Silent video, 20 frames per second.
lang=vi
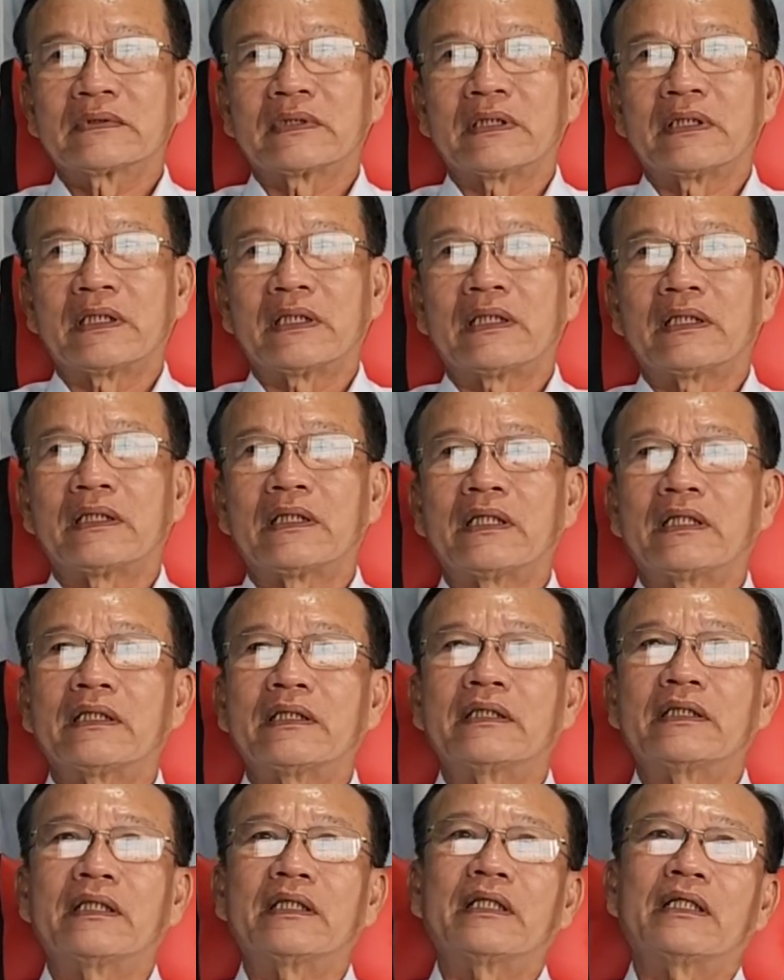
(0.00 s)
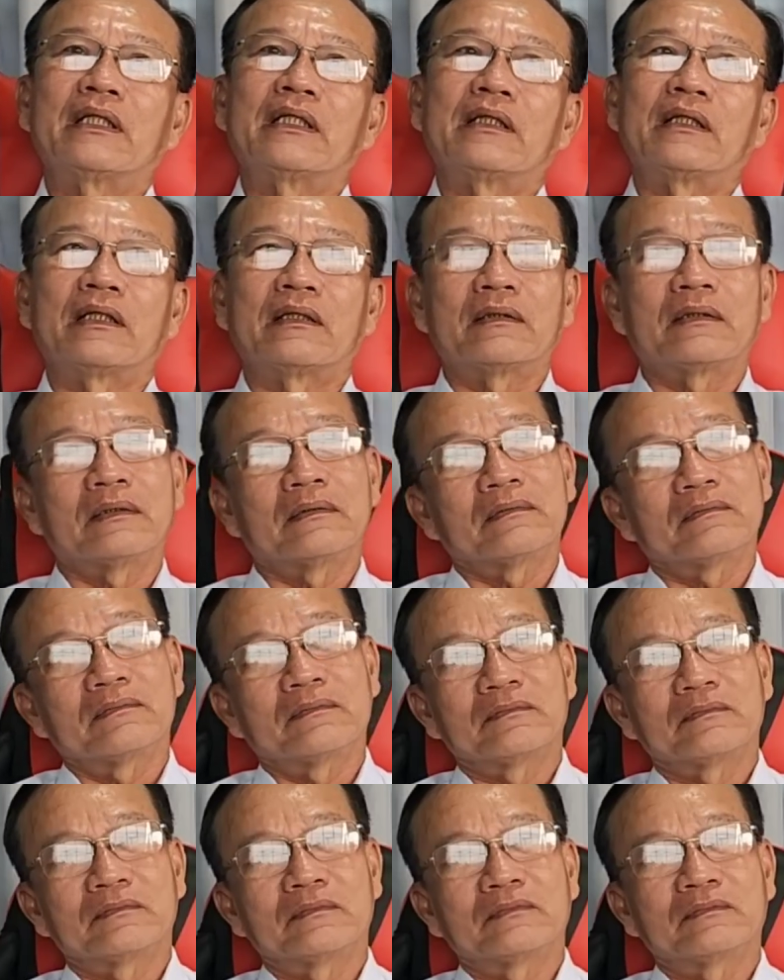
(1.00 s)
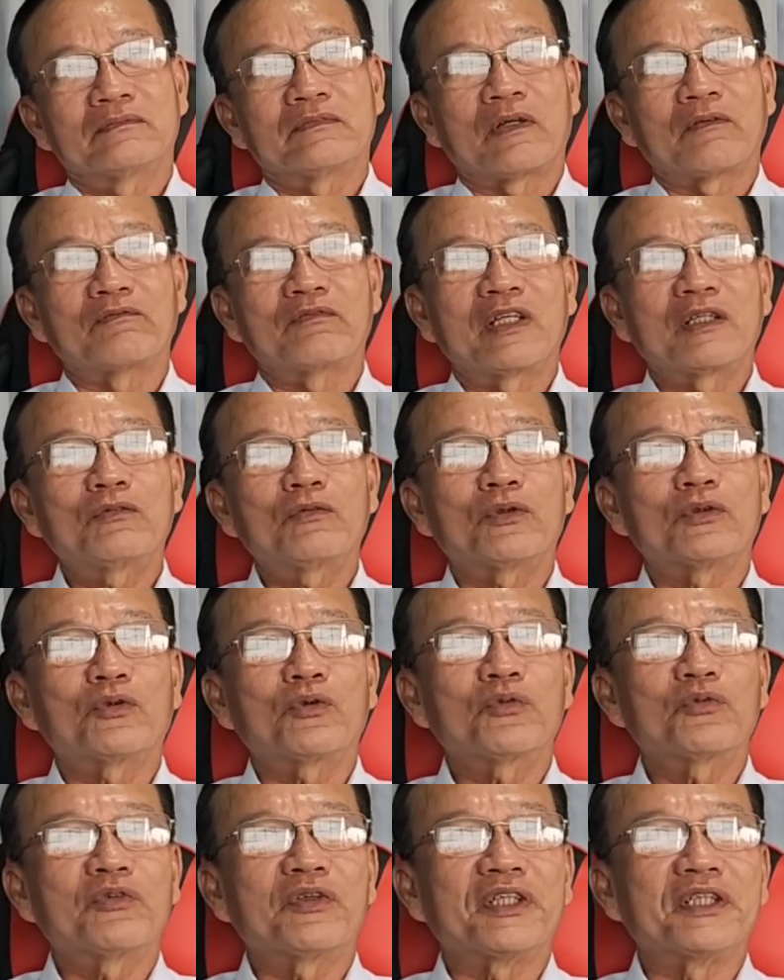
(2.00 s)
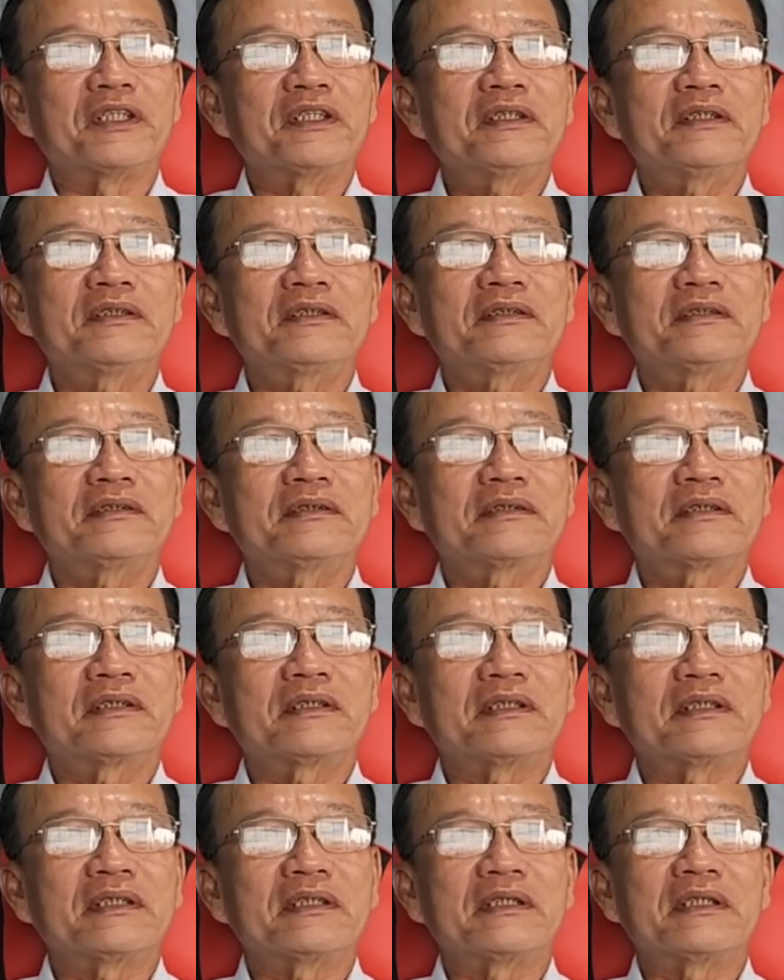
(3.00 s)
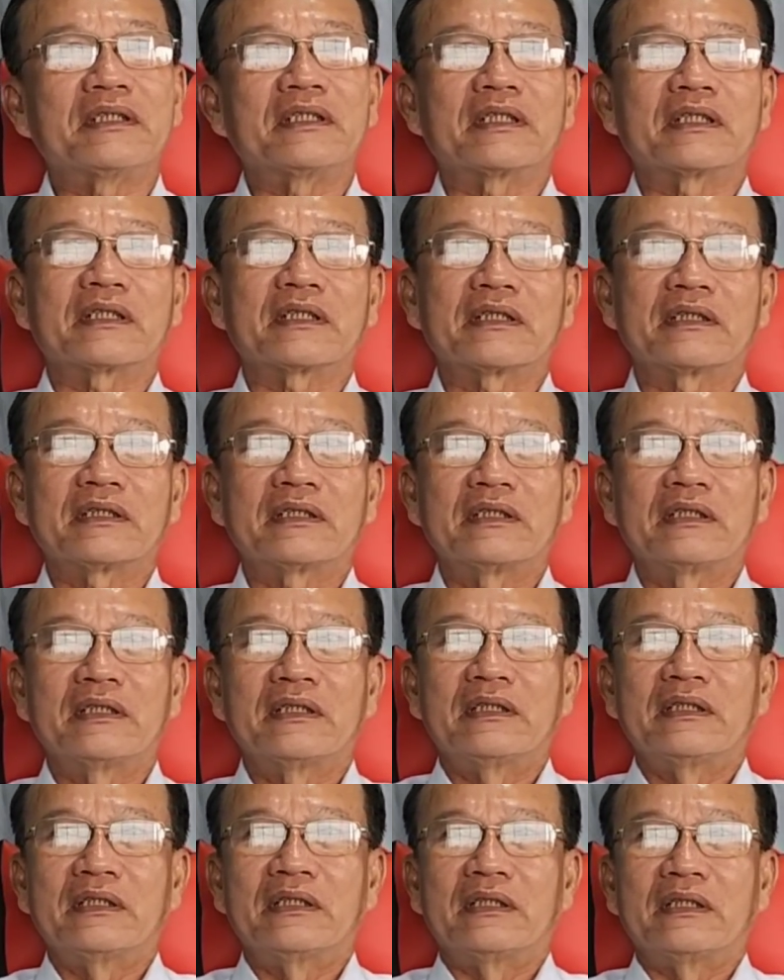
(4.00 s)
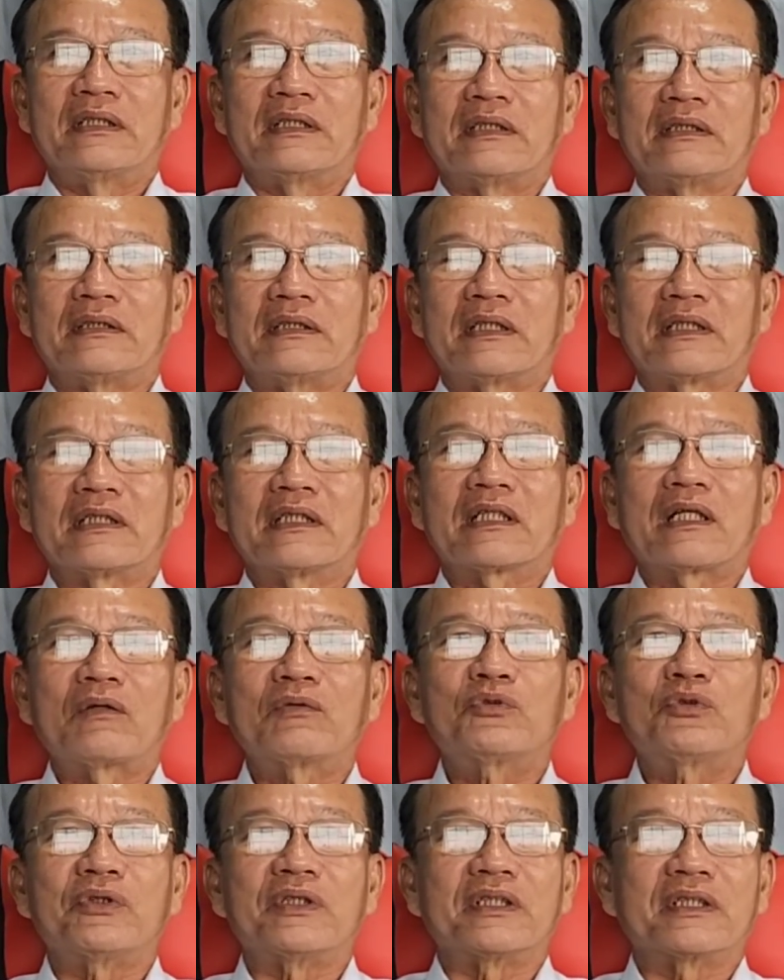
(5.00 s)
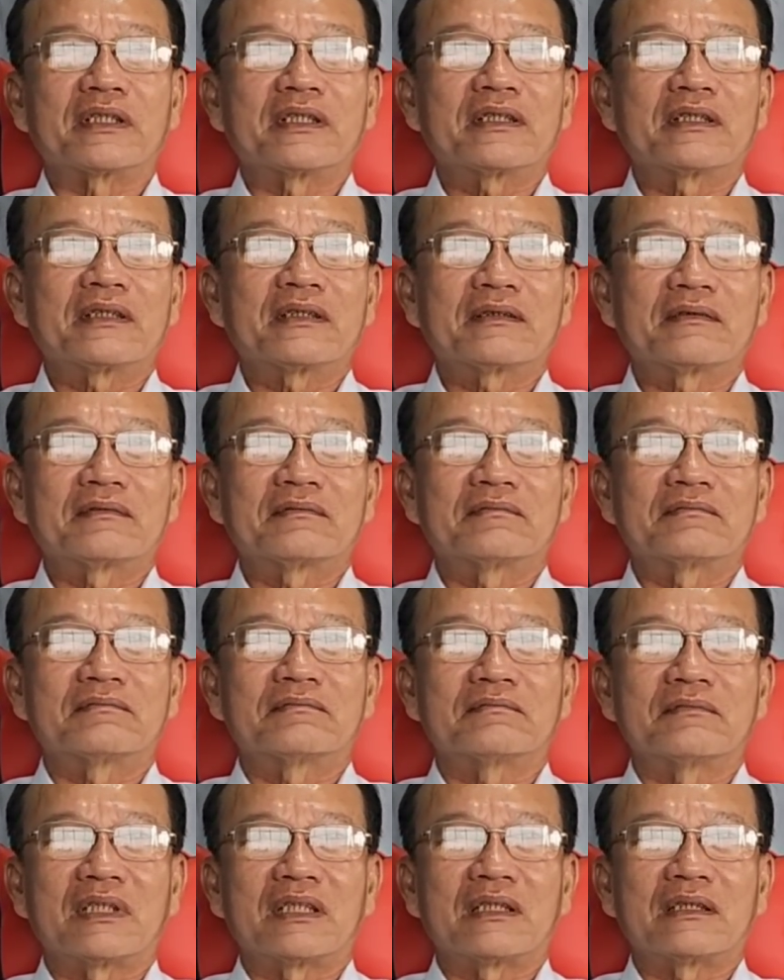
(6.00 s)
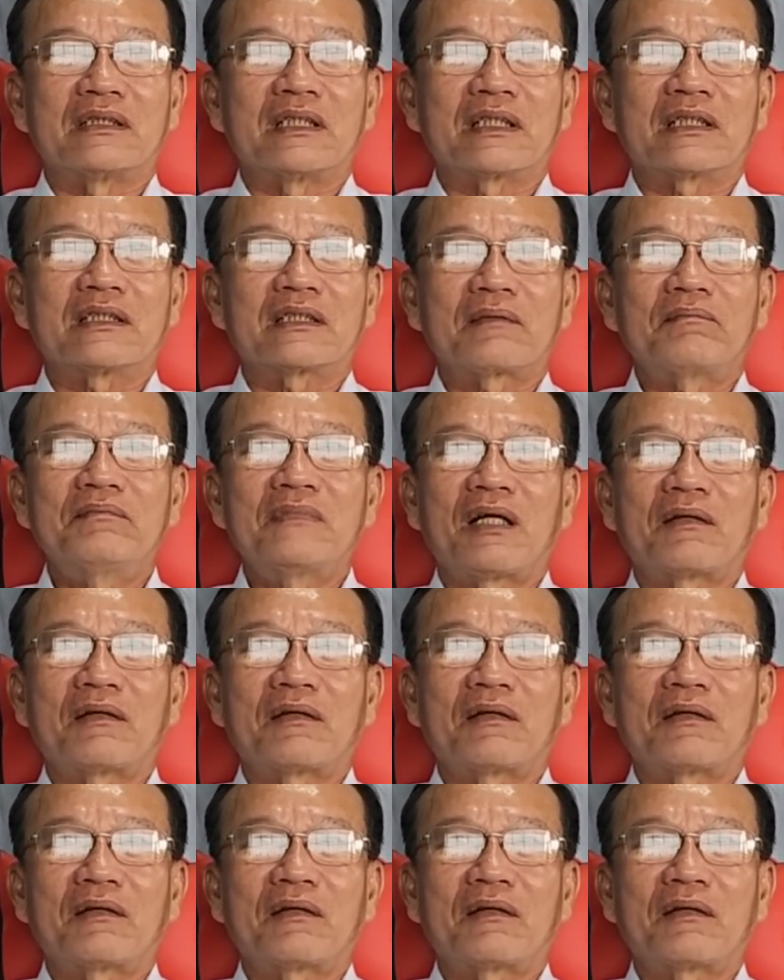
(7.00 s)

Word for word: là lời phỏng vấn của Tuấn Vĩ thì những cái câu chuyện mà những cái tấm